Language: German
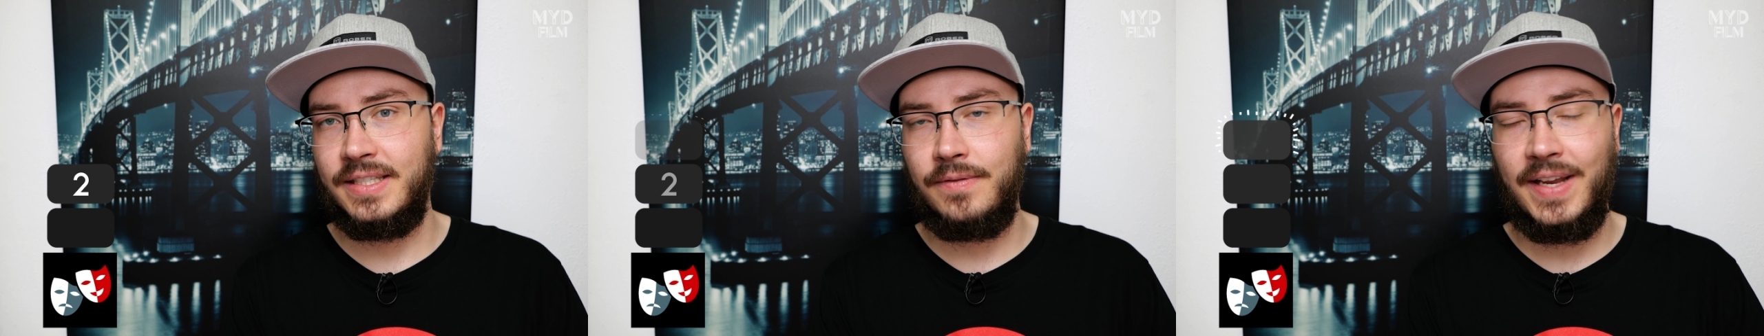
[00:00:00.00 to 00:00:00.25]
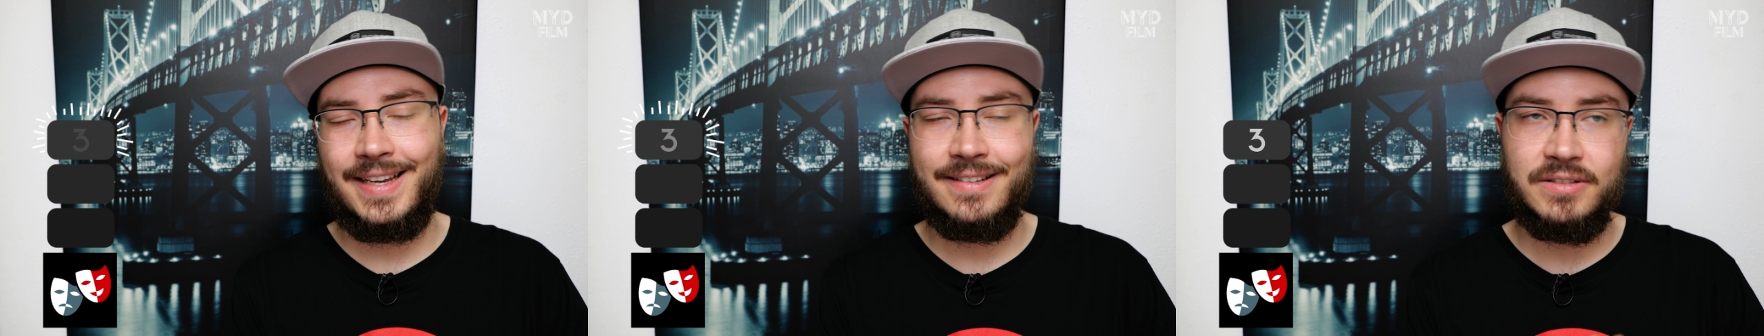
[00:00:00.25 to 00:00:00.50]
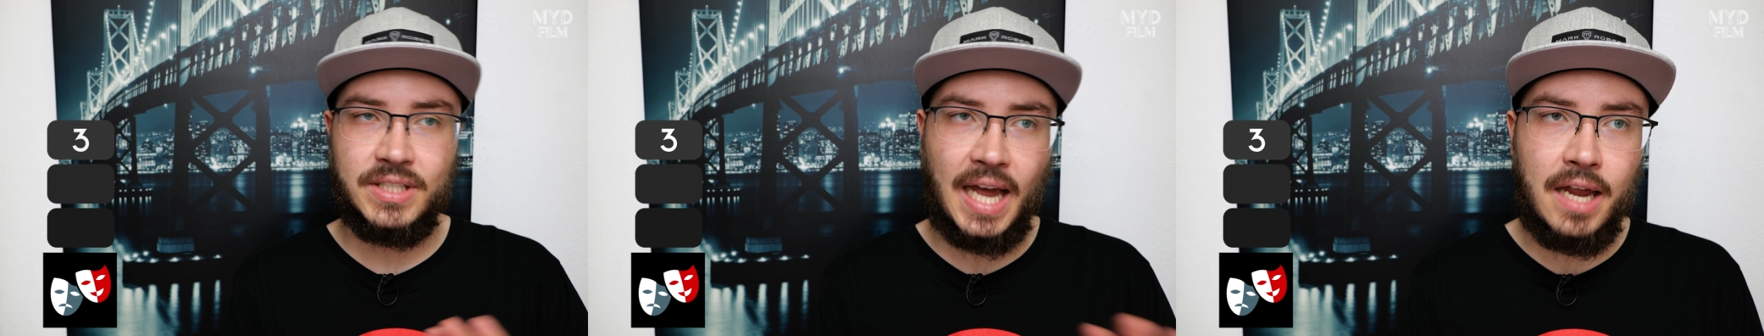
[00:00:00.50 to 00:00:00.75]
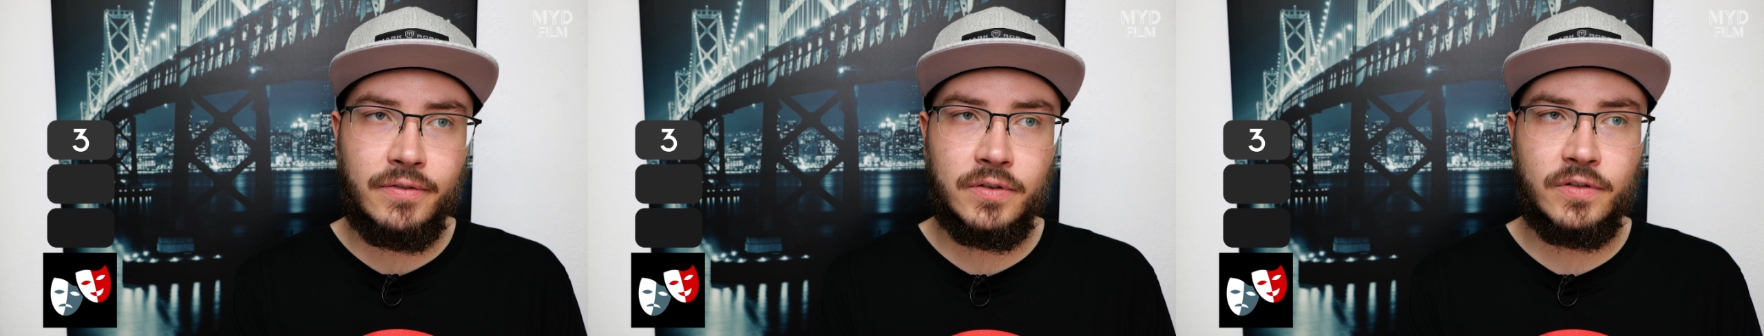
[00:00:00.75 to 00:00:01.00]
Deswegen
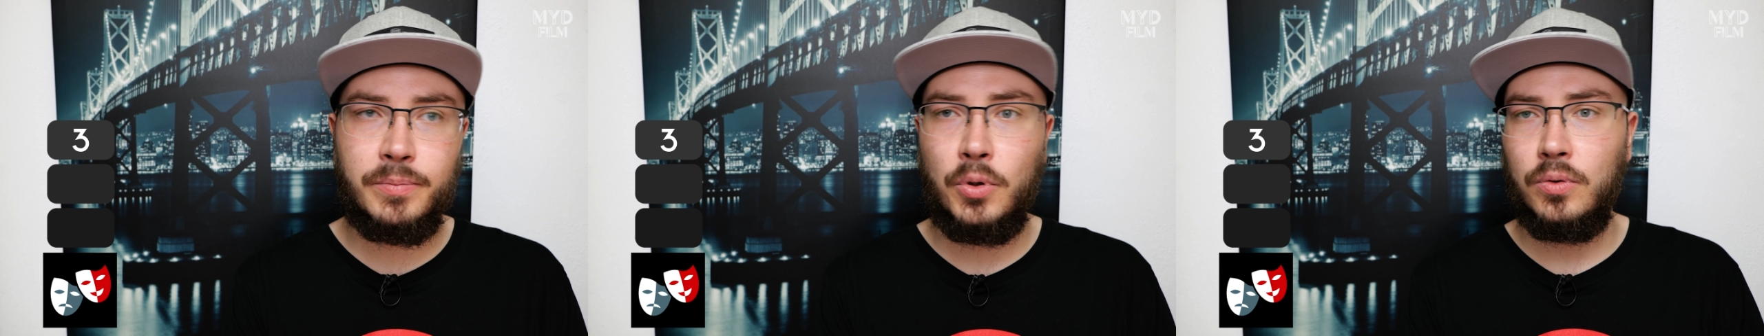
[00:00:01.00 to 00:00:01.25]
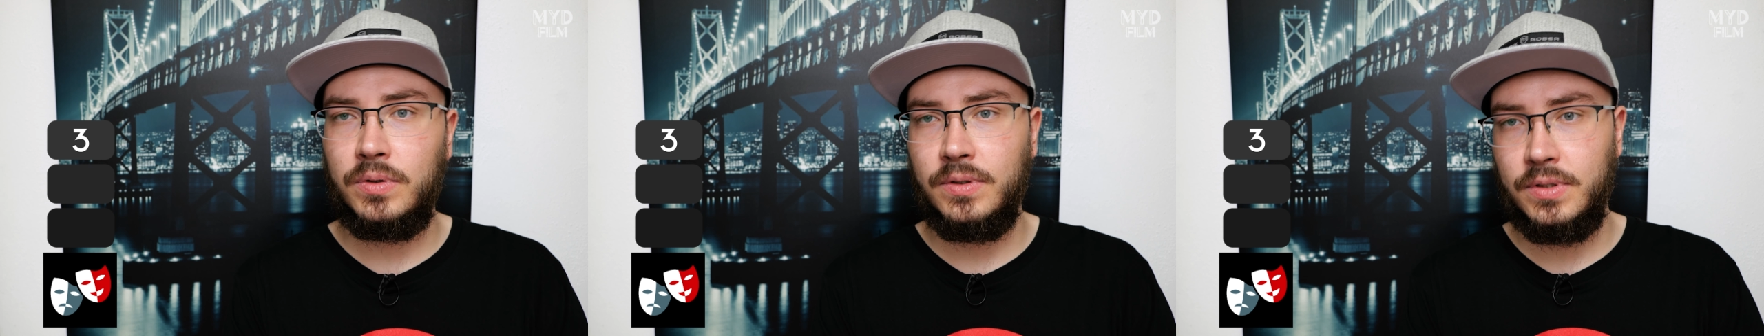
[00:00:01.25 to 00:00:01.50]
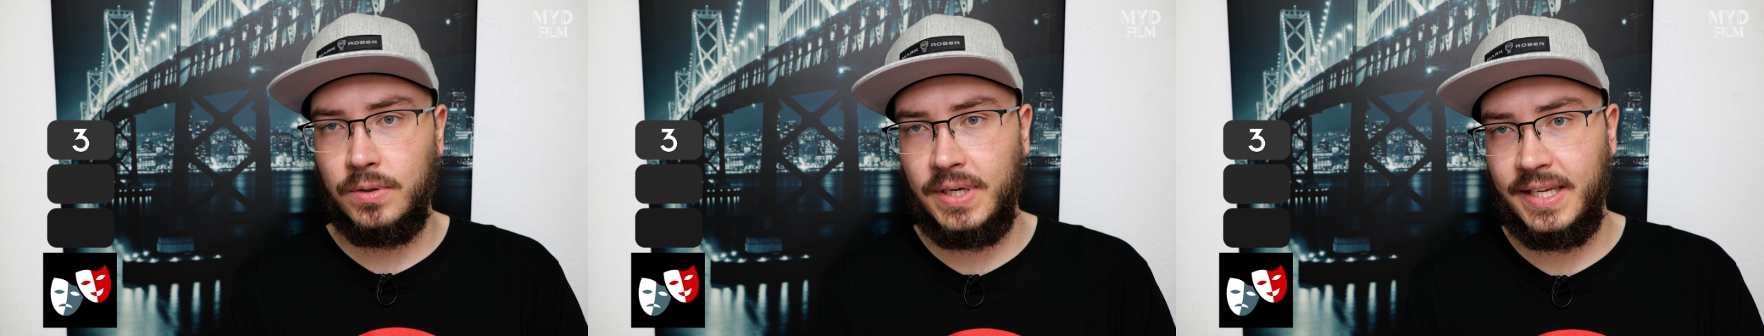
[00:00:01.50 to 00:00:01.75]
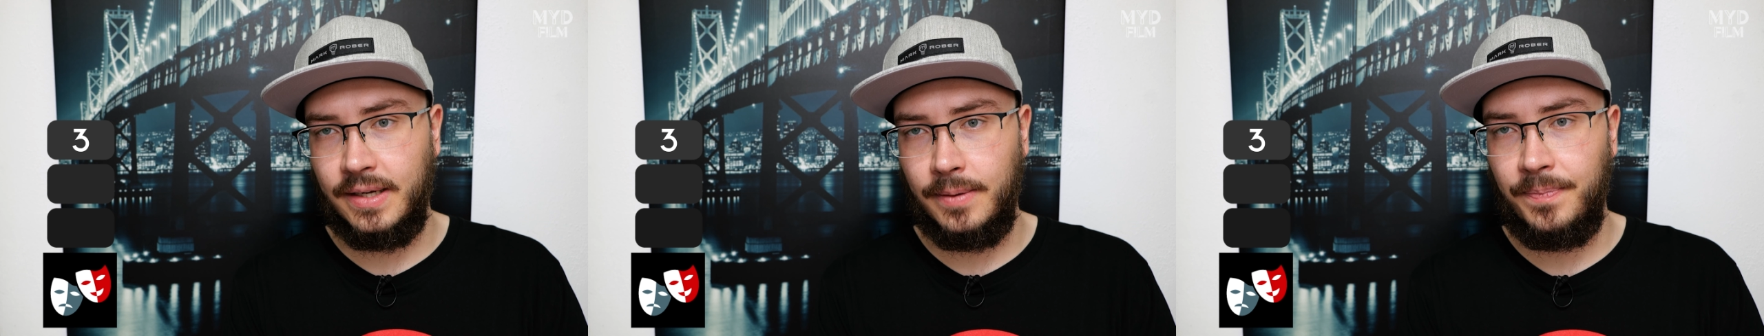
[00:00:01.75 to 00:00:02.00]
drei von fünf Punkten
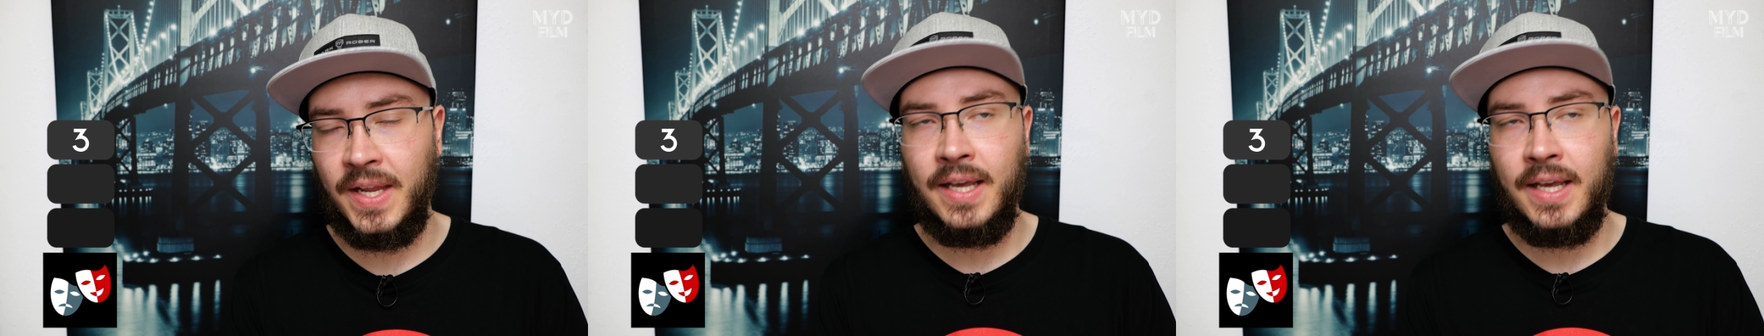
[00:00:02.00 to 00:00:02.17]
solide.